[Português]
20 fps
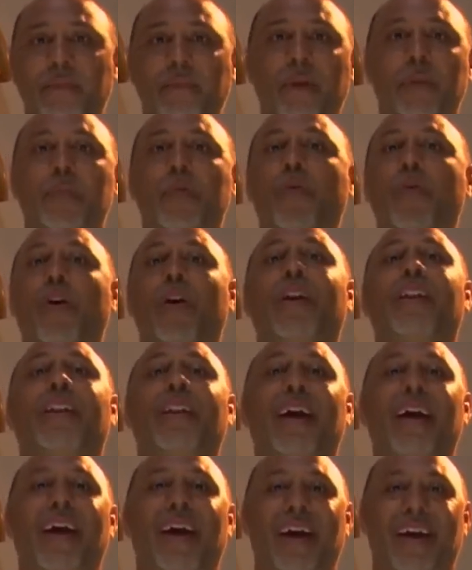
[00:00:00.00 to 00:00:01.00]
Vamos
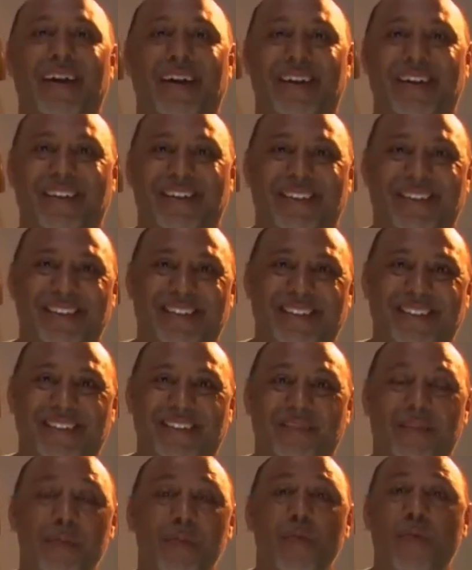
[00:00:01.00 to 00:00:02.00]
cortar.
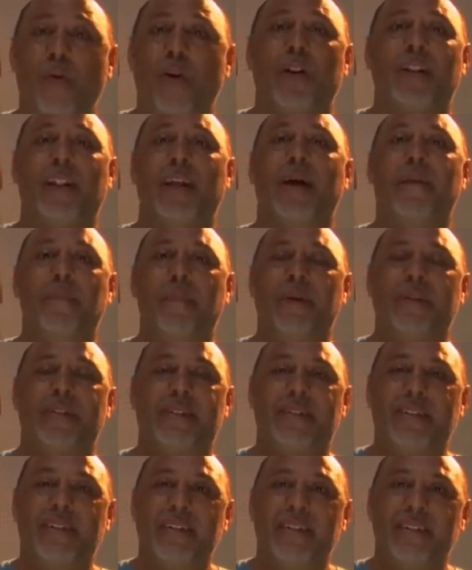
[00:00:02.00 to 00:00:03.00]
Vamos cortar a
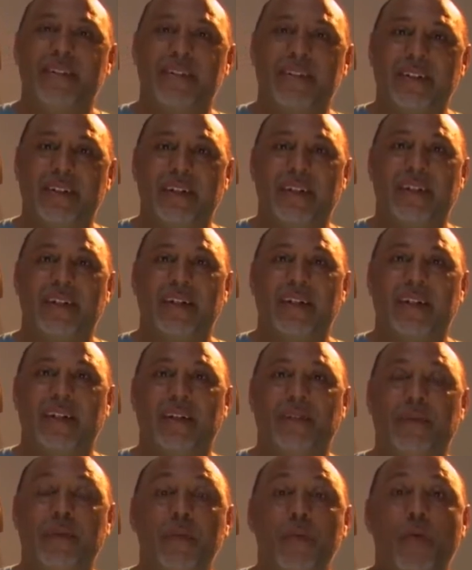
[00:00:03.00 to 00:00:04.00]
pesquisa.
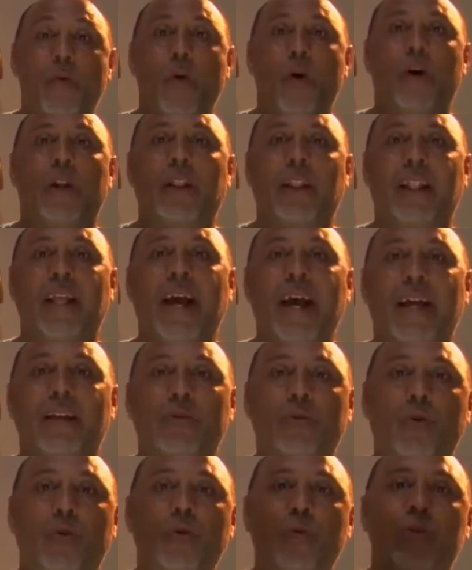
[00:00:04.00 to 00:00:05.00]
Vamos cortar a
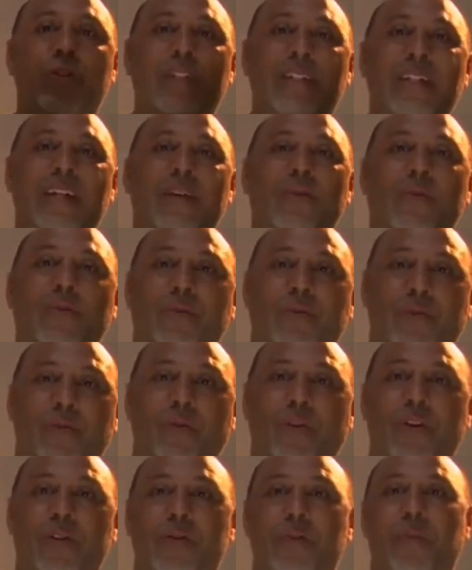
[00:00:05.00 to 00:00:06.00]
solução do
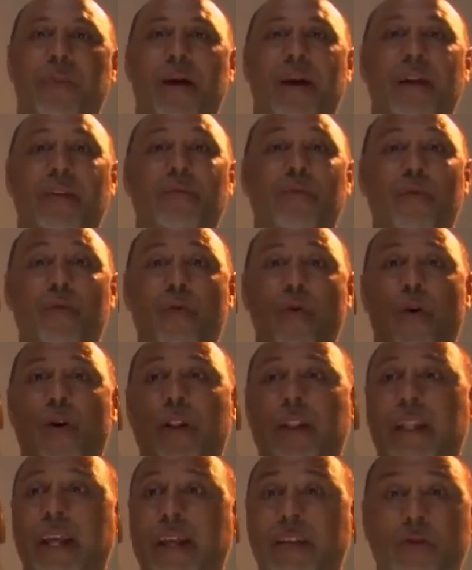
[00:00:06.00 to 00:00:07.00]
nosso país, vamos
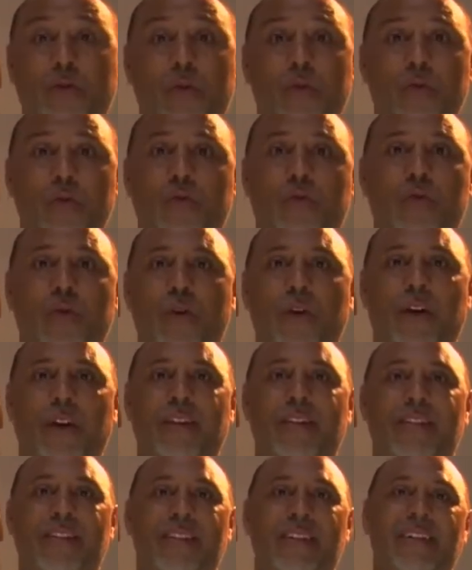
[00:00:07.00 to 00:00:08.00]
cortar
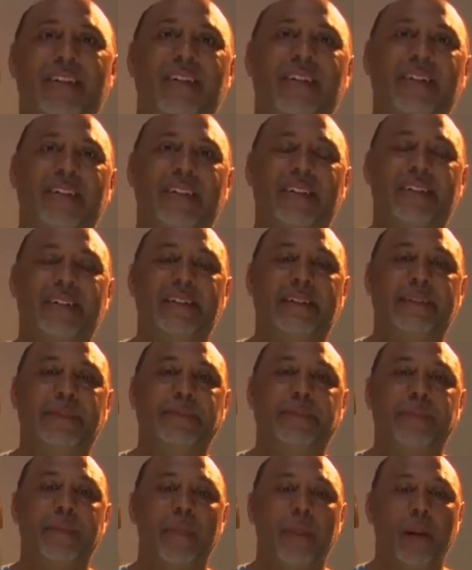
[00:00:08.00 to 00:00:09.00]
soluções.
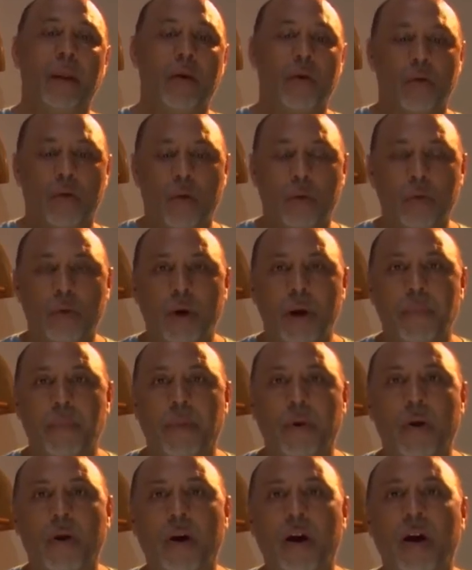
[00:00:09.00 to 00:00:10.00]
Eu, como
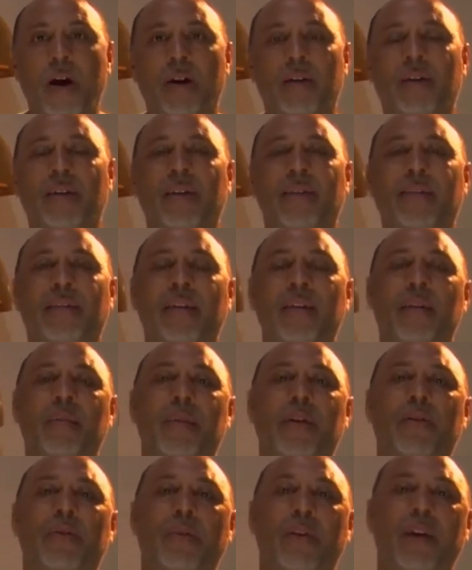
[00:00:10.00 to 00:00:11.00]
repórter,
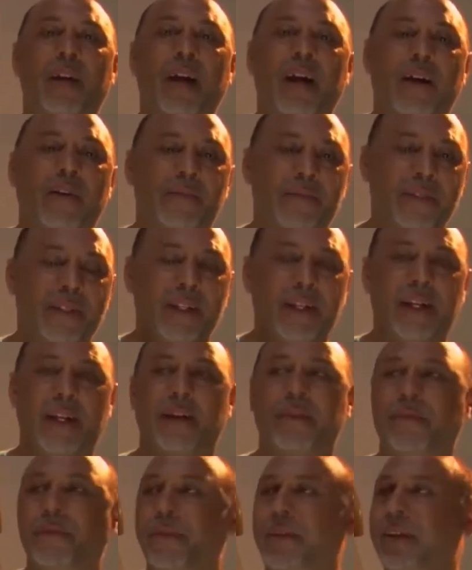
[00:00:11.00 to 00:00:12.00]
cinematográfico,
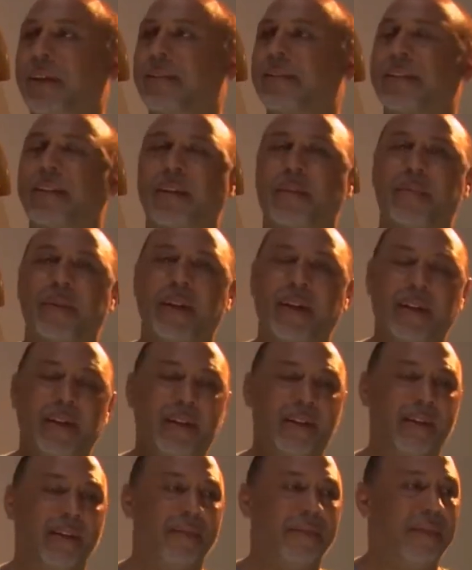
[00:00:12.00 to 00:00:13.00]
cinegrafista, trabalhei em
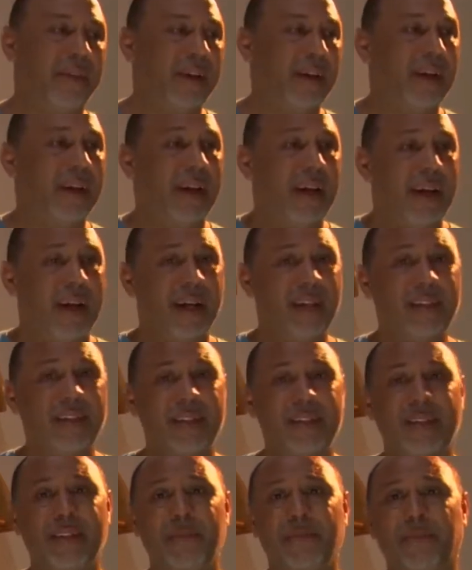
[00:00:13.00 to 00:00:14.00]
TV, a gente
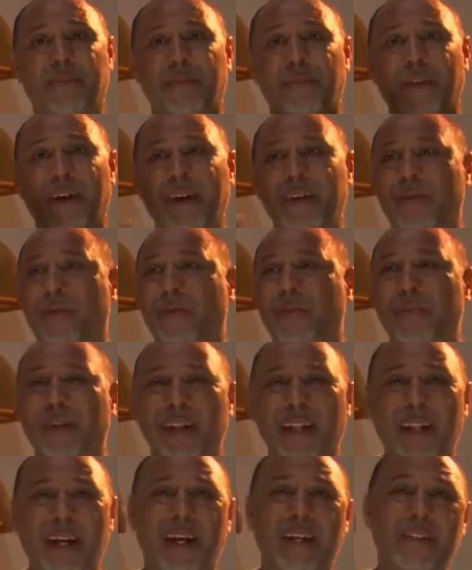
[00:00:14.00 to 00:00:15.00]
sempre vai em
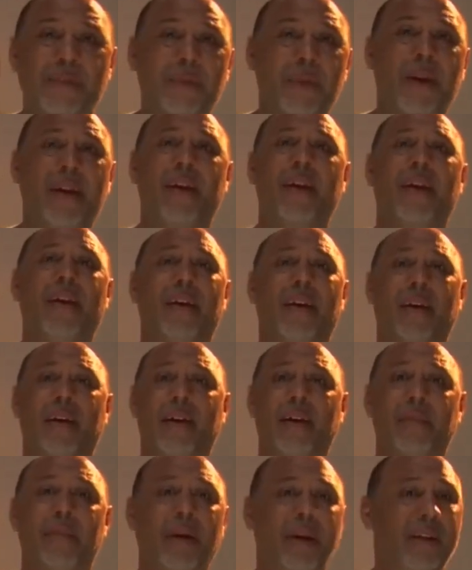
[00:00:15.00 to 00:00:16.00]
comunidades para quê?
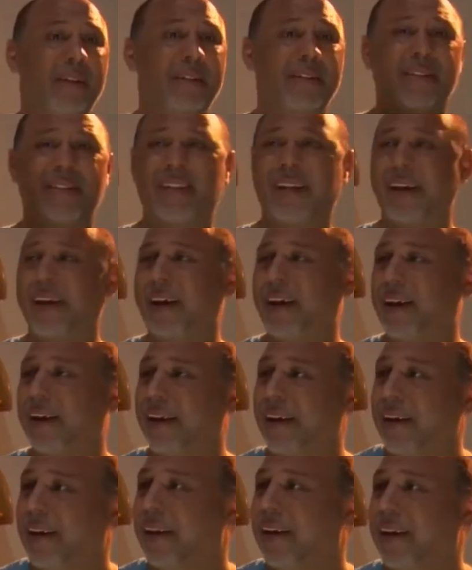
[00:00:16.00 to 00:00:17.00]
Para registrar,
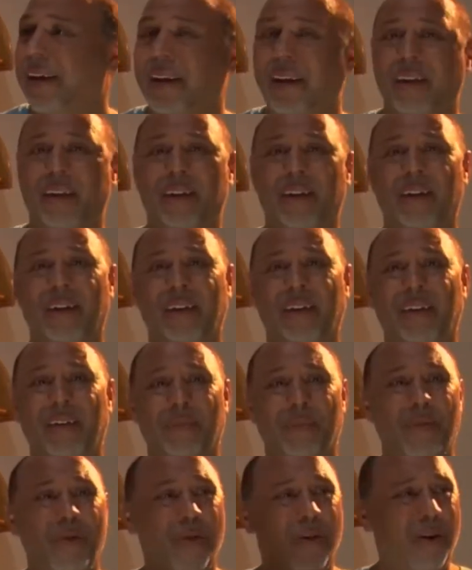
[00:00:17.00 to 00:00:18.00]
é, é,
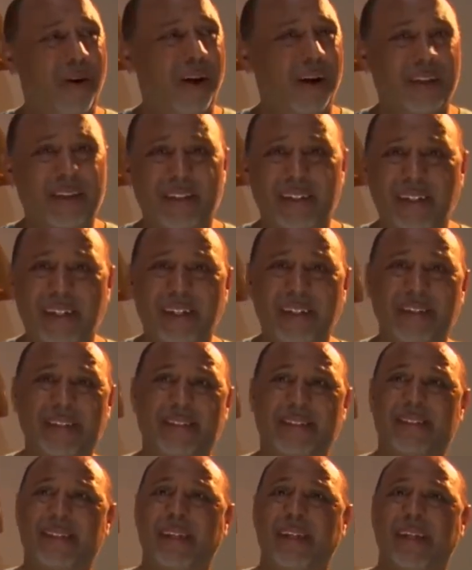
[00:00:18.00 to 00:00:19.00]
mortes,